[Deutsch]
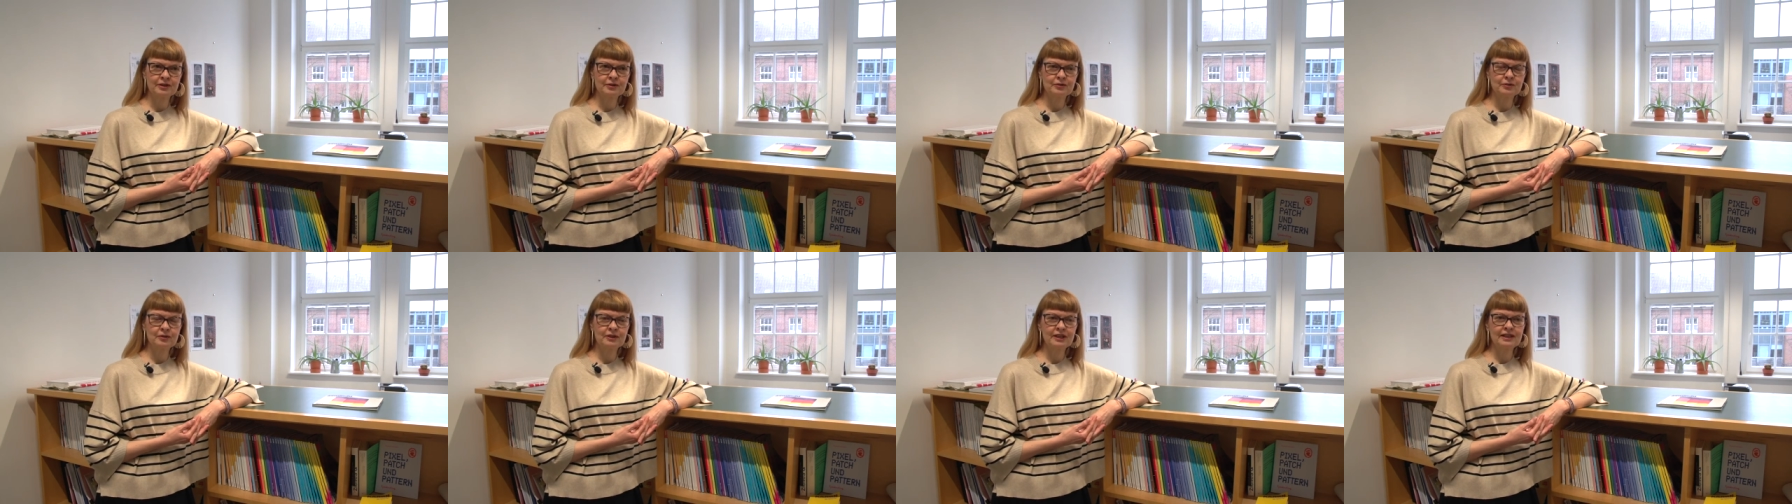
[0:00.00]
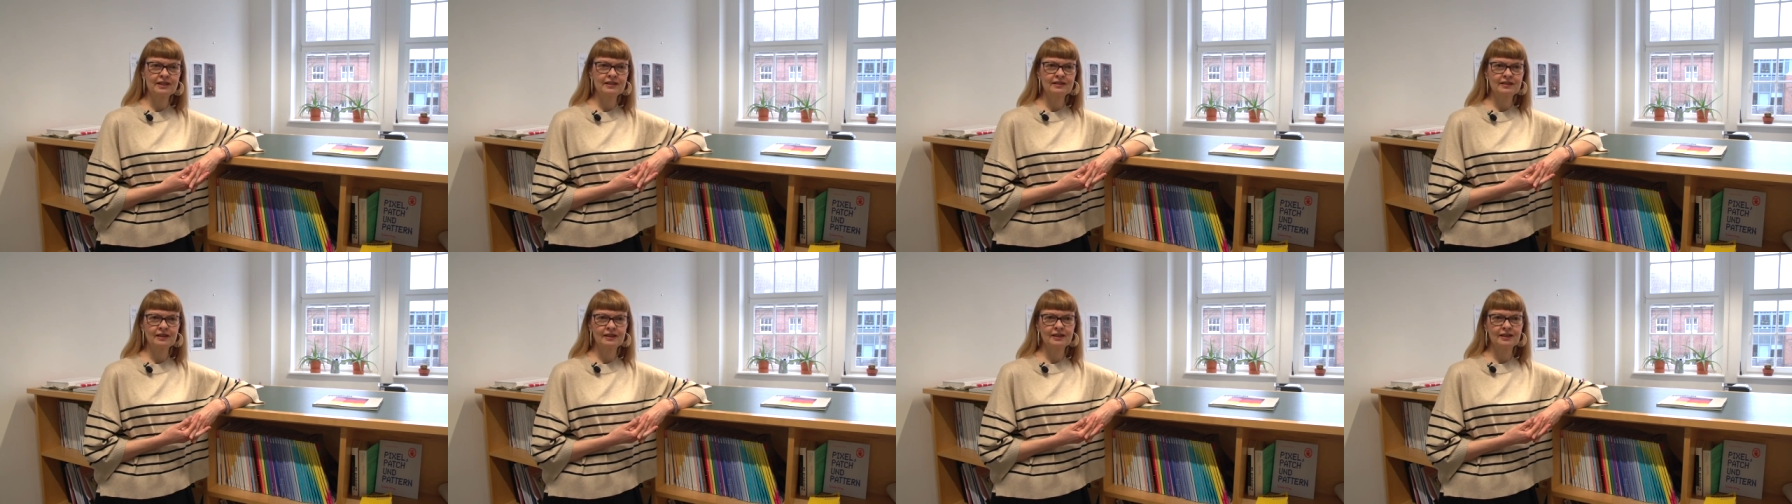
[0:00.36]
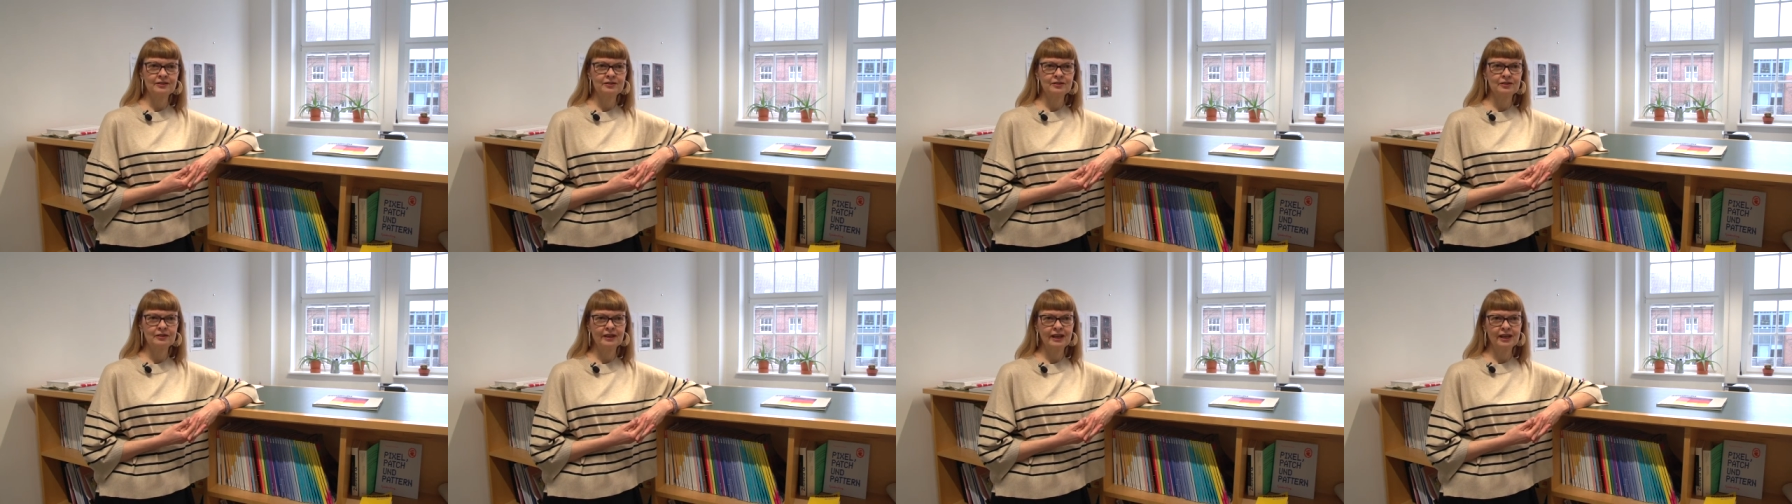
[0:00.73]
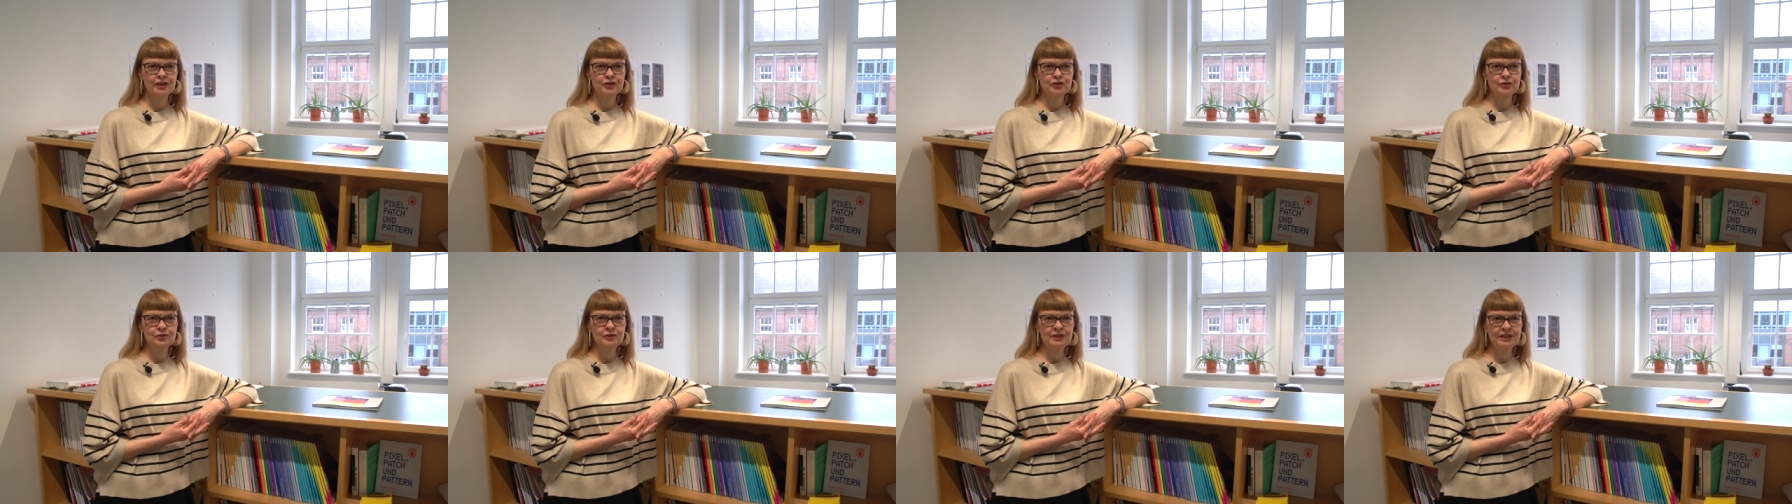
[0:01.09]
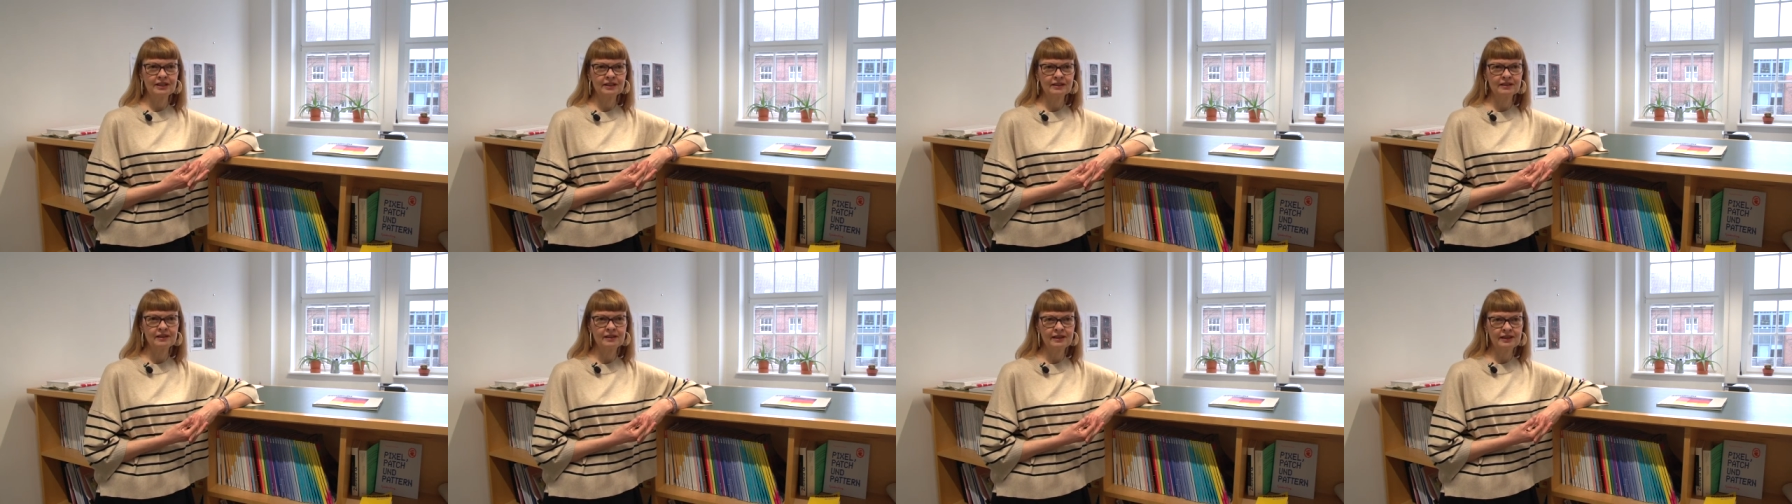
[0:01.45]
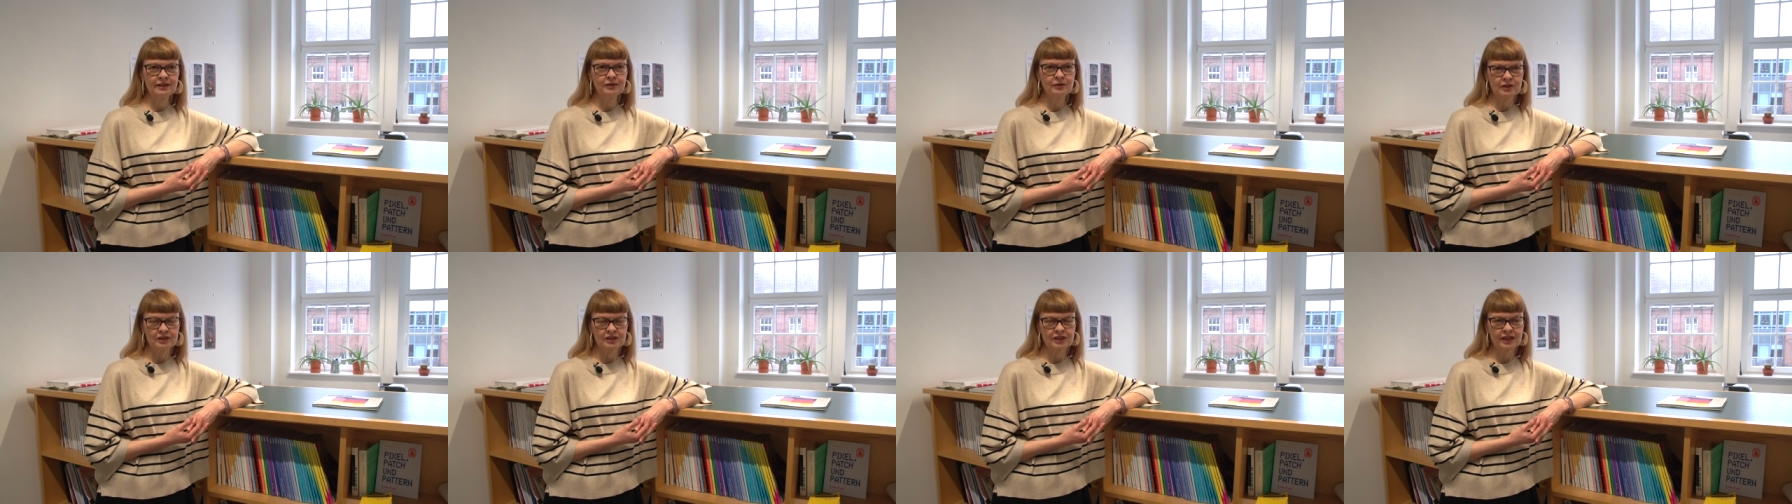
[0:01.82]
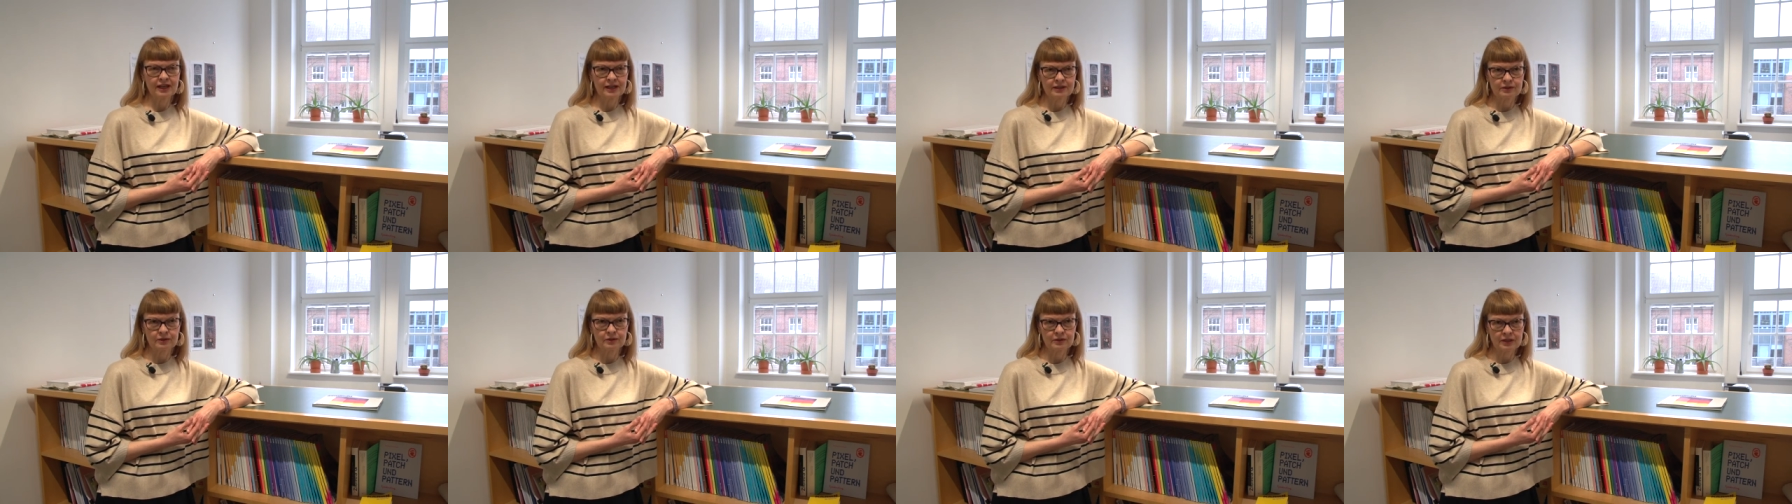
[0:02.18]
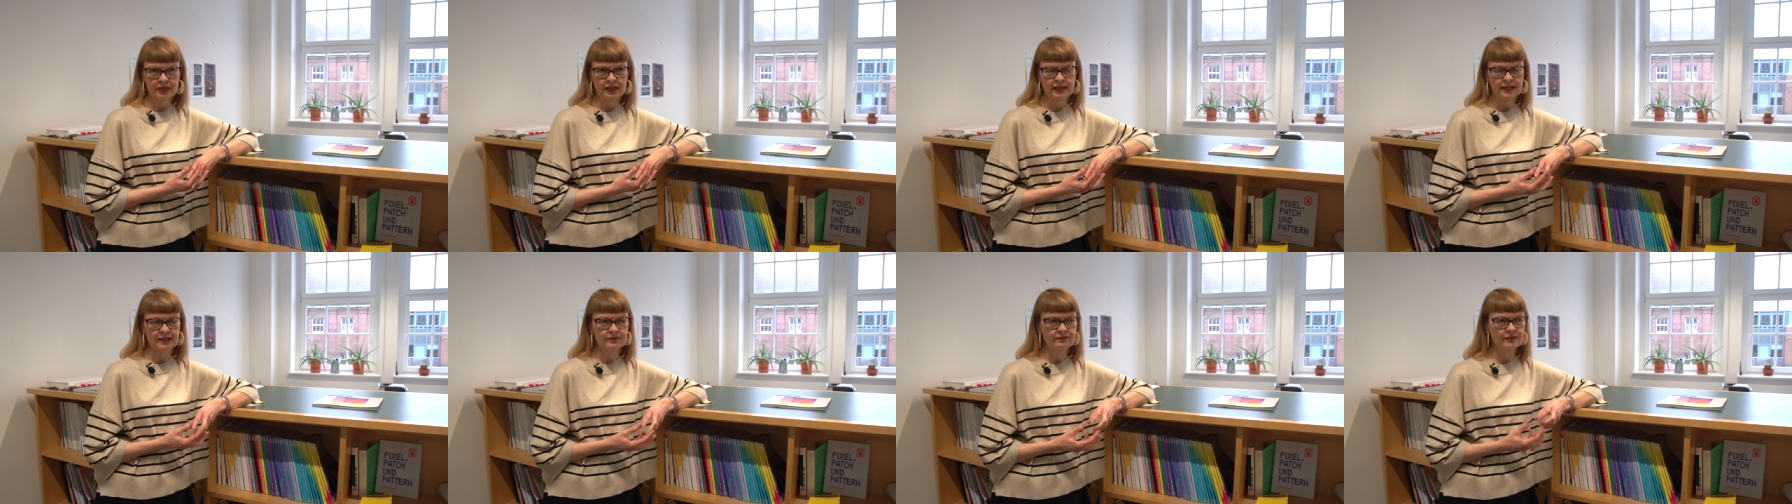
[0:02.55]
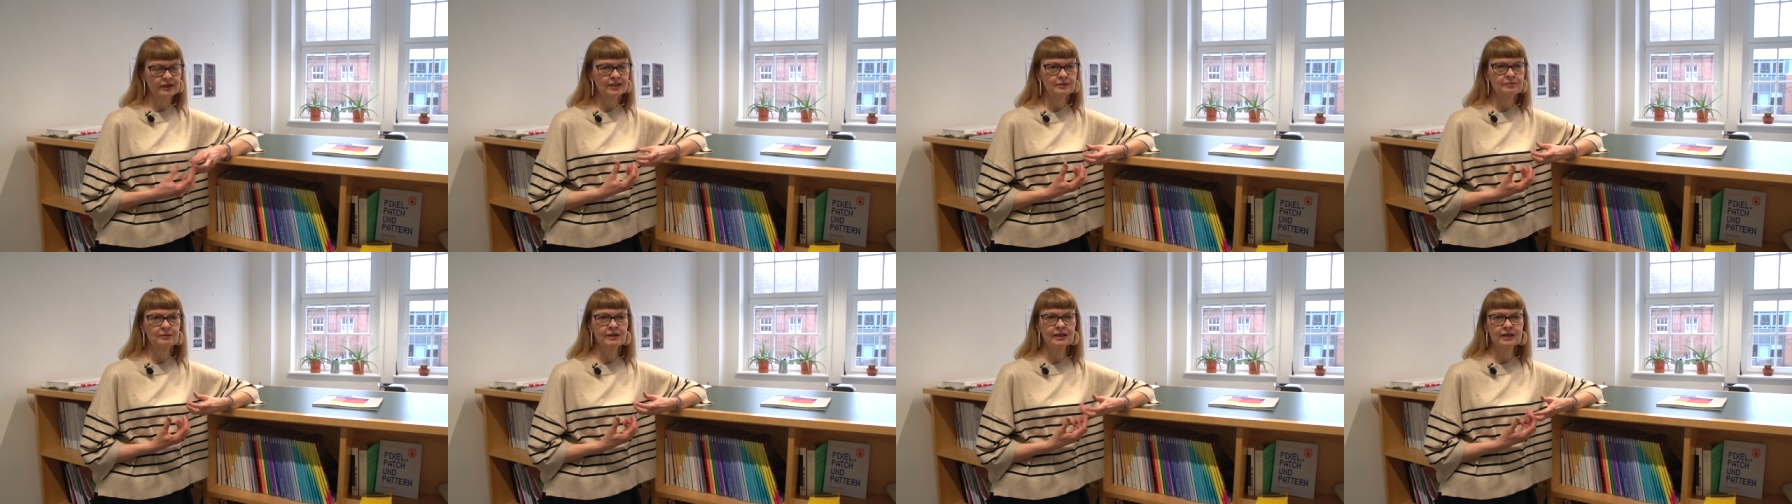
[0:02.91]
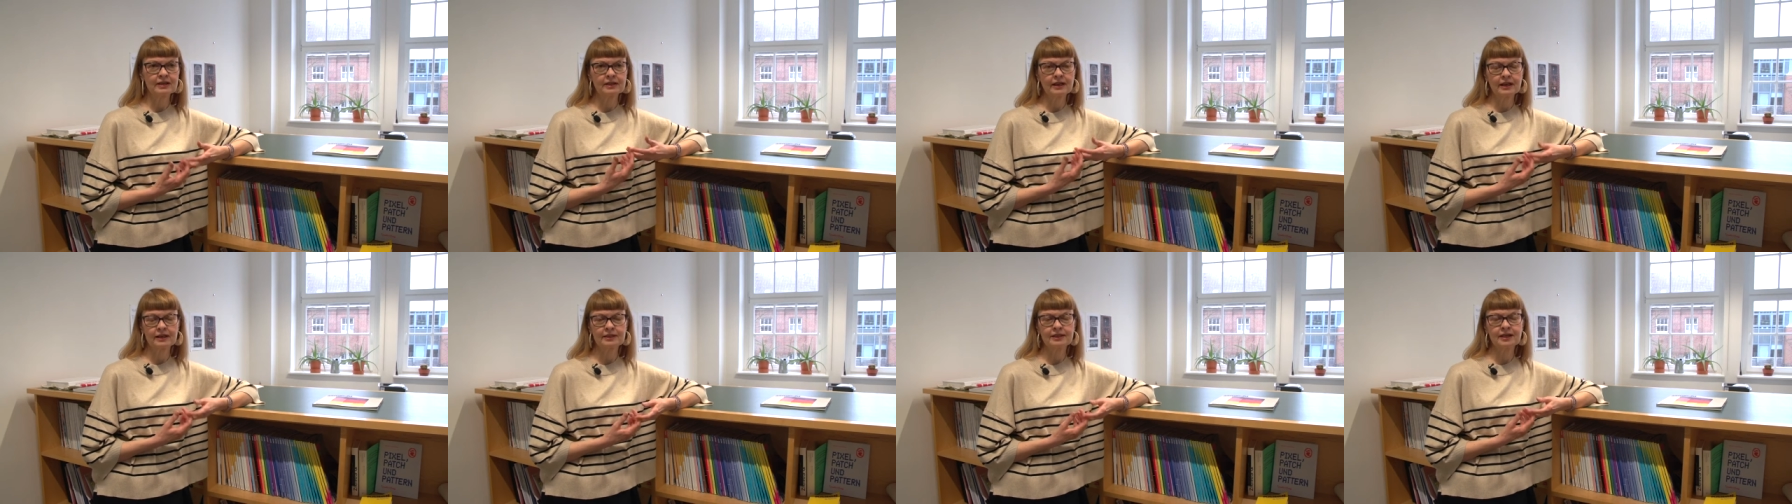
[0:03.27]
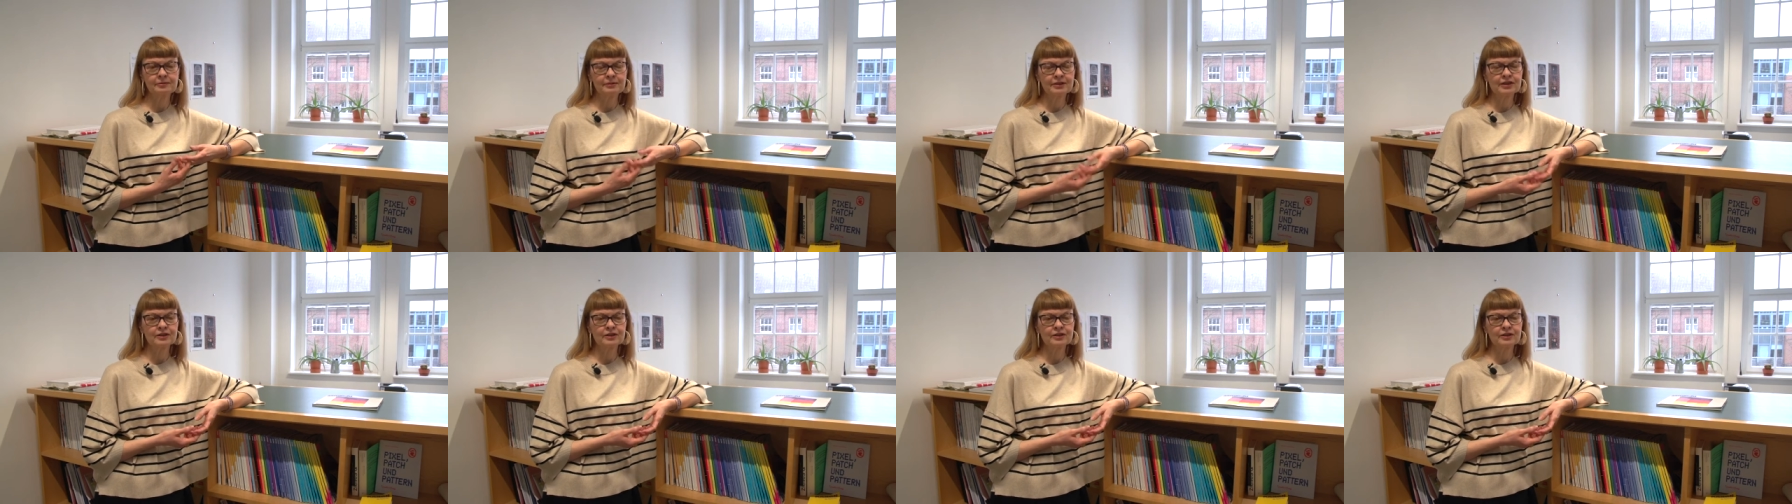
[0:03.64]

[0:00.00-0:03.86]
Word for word: zu den internationalen Studierenden in Kontakt zu treten, weil ich mir gedacht habe,